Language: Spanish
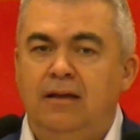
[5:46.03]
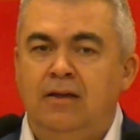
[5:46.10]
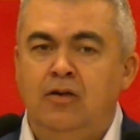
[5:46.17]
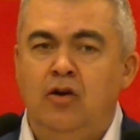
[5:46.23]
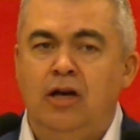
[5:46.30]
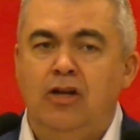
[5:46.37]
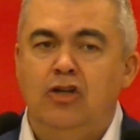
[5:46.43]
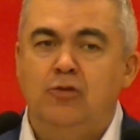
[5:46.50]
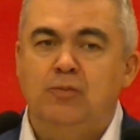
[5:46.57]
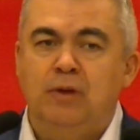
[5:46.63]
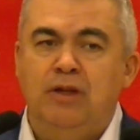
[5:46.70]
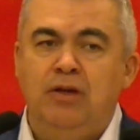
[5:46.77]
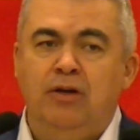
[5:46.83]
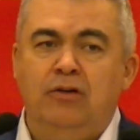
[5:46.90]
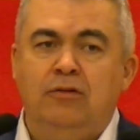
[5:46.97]
es lo que nos
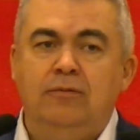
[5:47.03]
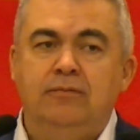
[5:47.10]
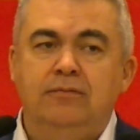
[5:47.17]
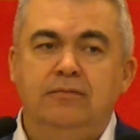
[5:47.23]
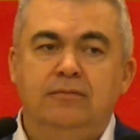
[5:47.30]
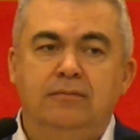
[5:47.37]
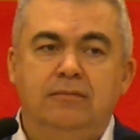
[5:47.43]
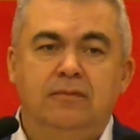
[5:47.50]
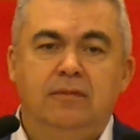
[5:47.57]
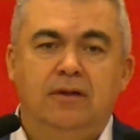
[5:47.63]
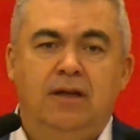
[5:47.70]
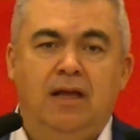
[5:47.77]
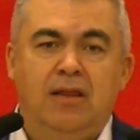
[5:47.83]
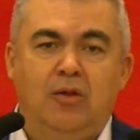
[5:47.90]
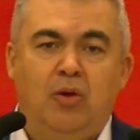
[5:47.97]
pidió
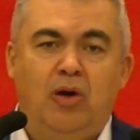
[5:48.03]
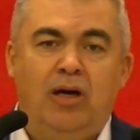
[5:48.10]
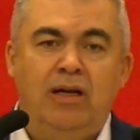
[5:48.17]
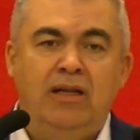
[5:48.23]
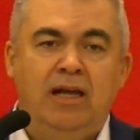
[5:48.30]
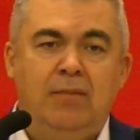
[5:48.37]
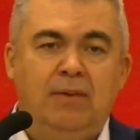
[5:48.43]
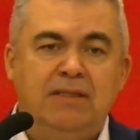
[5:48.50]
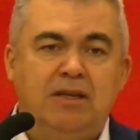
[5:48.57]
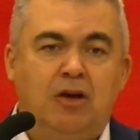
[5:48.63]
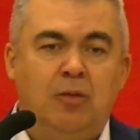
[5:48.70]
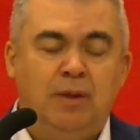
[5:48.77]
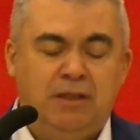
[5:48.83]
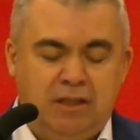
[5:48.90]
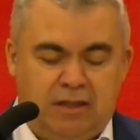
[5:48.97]
la ciudadanía el
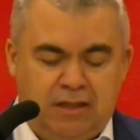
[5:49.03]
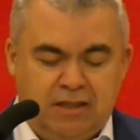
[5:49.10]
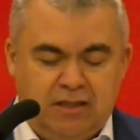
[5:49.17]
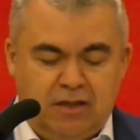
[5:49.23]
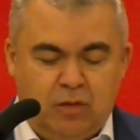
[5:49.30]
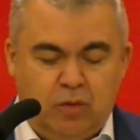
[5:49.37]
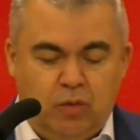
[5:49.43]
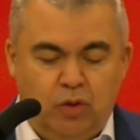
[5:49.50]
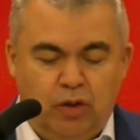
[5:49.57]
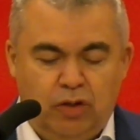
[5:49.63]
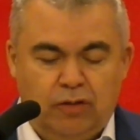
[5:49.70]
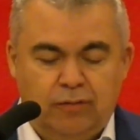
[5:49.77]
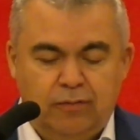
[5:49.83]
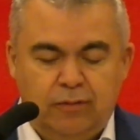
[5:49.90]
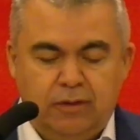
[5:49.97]
pasado 23 de
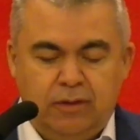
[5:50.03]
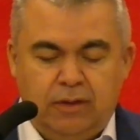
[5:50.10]
julio